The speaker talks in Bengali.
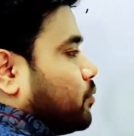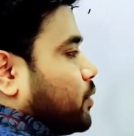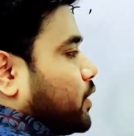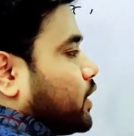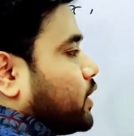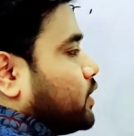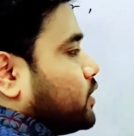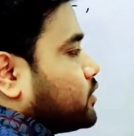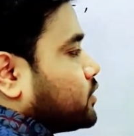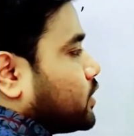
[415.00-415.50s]
কি
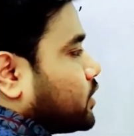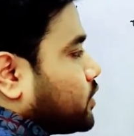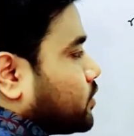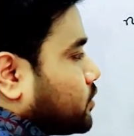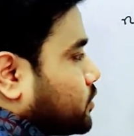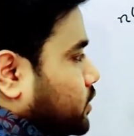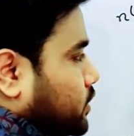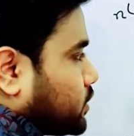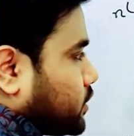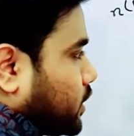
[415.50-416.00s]
পাই সেটা
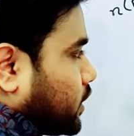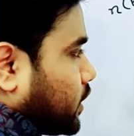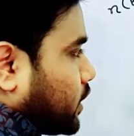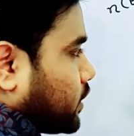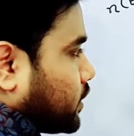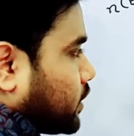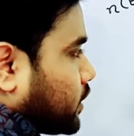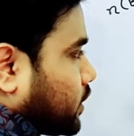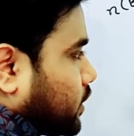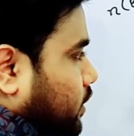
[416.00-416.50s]
হচ্ছে যে
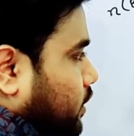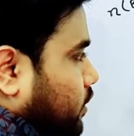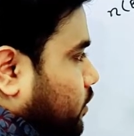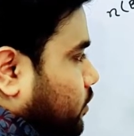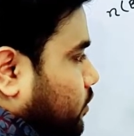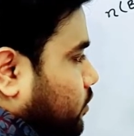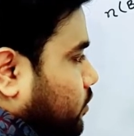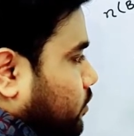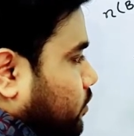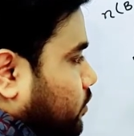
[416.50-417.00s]
এখান থেকে
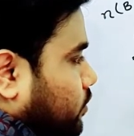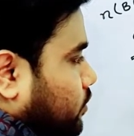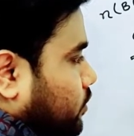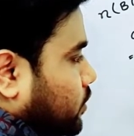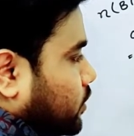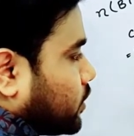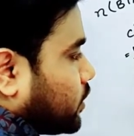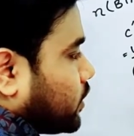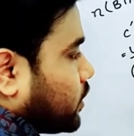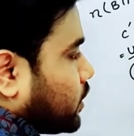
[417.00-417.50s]
দেখো
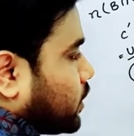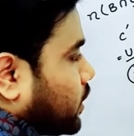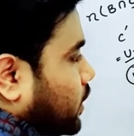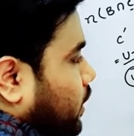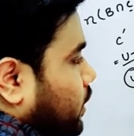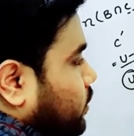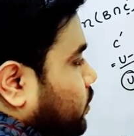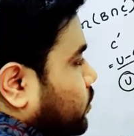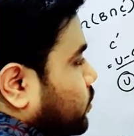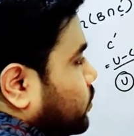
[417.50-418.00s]

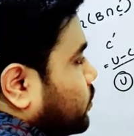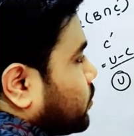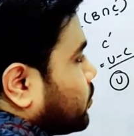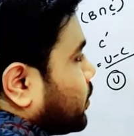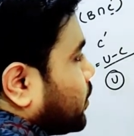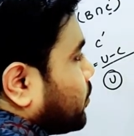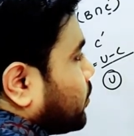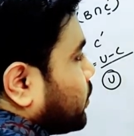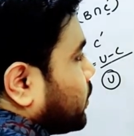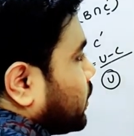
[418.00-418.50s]
এতটুকু
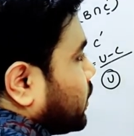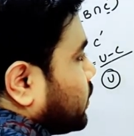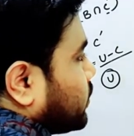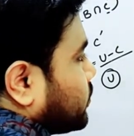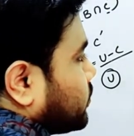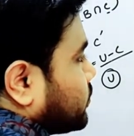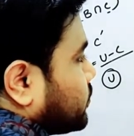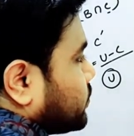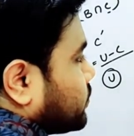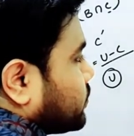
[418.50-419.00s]
পাবো না
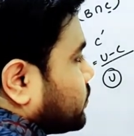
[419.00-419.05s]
